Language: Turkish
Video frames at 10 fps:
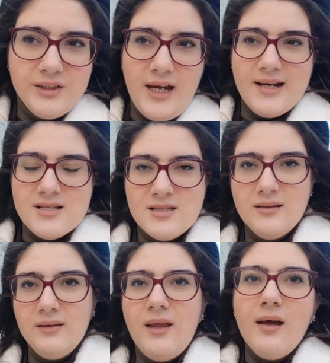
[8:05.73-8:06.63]

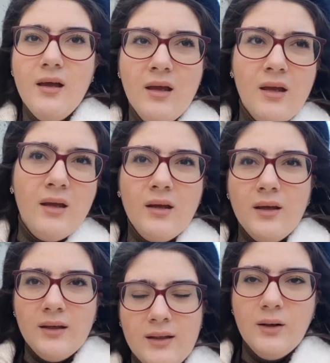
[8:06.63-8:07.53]
içerisinde. Ee,